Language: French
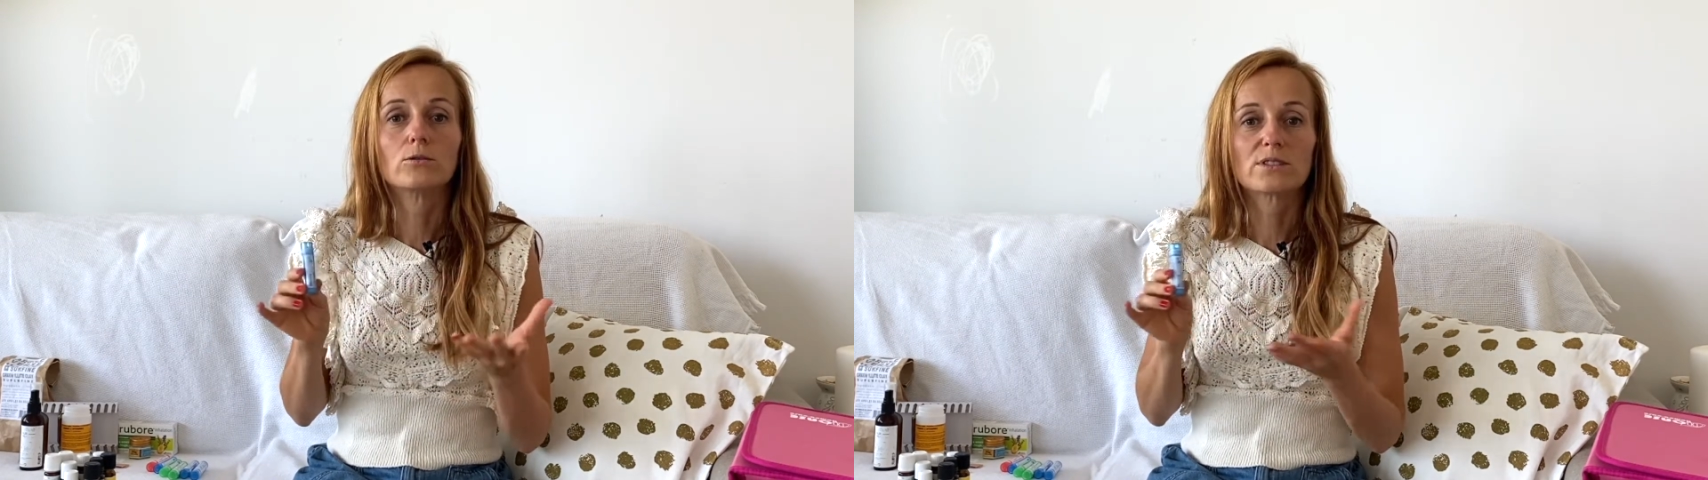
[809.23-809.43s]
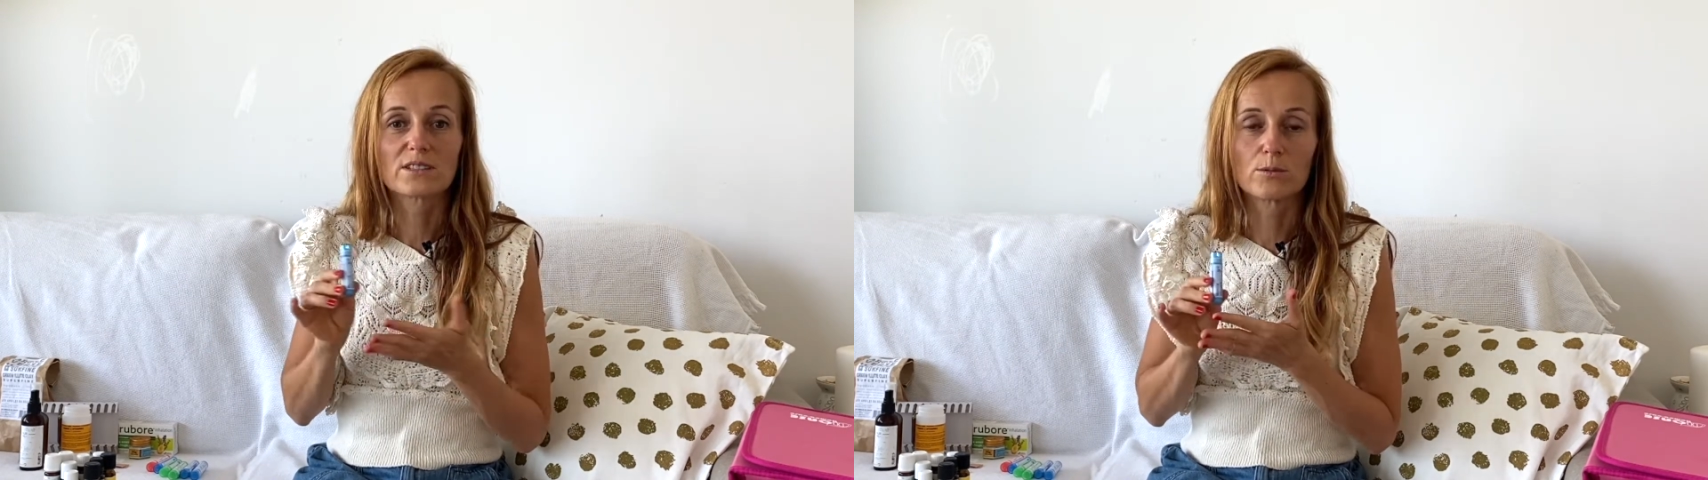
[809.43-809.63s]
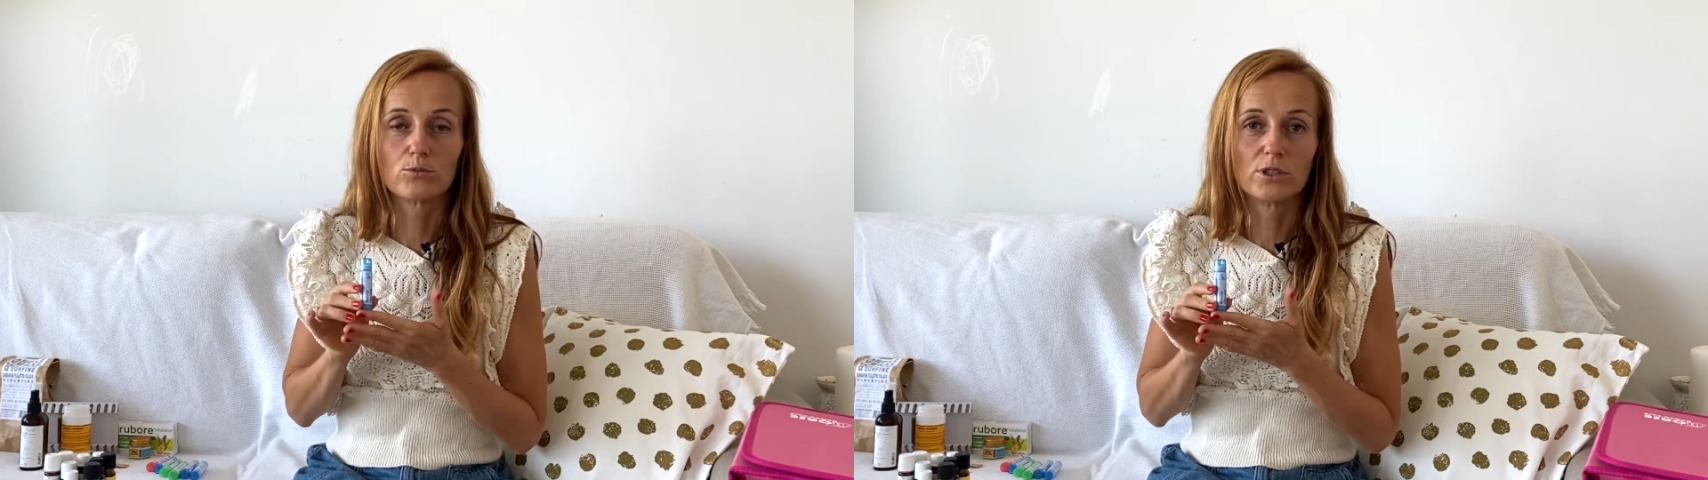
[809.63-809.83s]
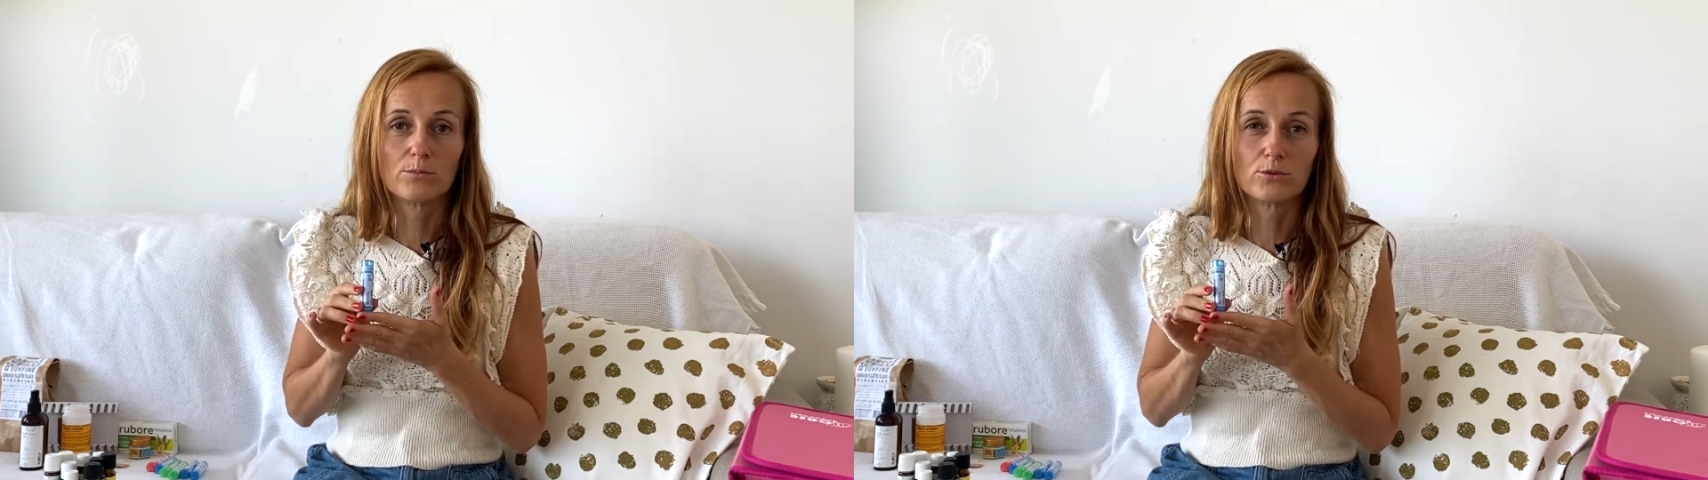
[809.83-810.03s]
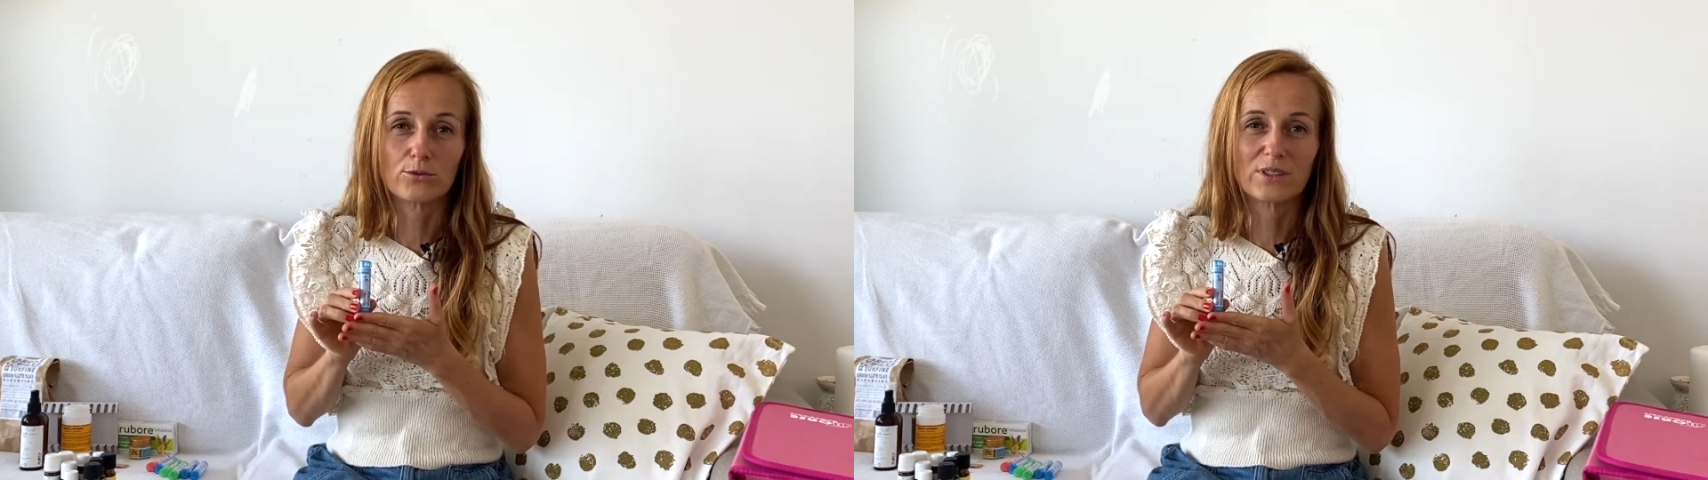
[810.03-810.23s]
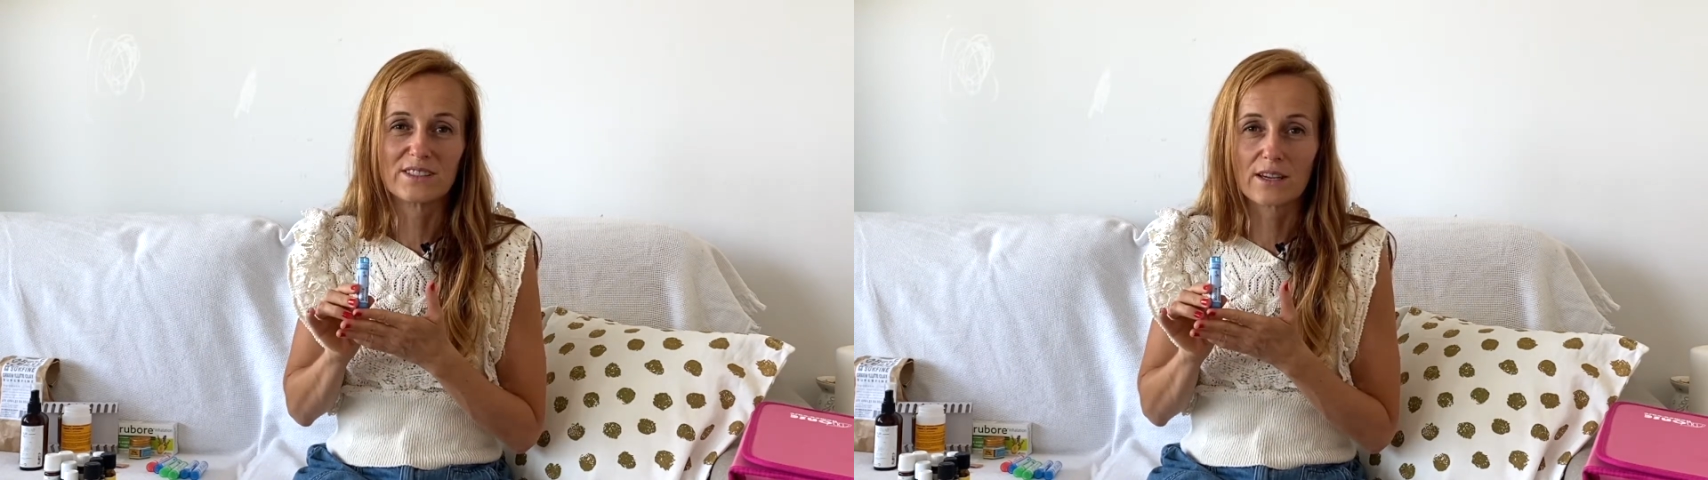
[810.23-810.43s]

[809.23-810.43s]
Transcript: Ça, c'est pour les, plutôt les